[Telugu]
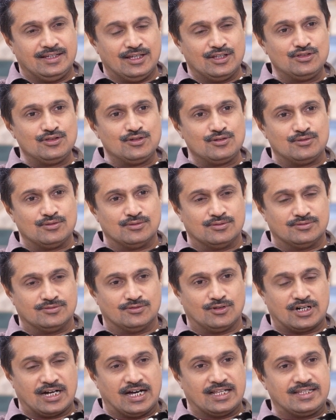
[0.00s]
ఎందుకు
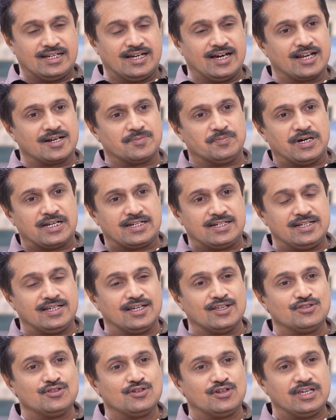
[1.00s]
ఒక అధికార
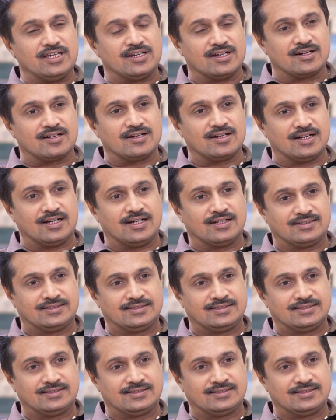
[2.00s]
పార్టీకి ఎందుకు ఈ రకంగా